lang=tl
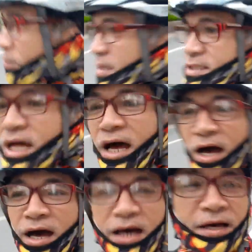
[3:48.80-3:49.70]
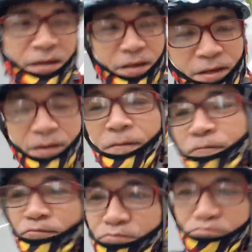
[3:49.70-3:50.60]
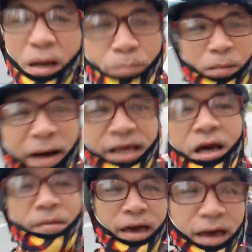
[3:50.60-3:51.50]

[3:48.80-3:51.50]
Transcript: imbis na pagbabay kami